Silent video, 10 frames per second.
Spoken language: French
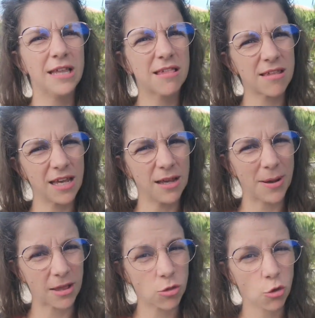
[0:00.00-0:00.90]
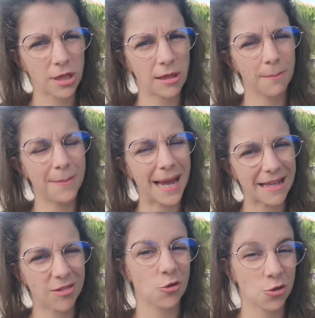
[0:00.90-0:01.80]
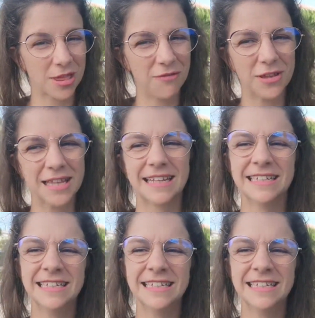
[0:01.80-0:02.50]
lycée Max, Max Joséphine.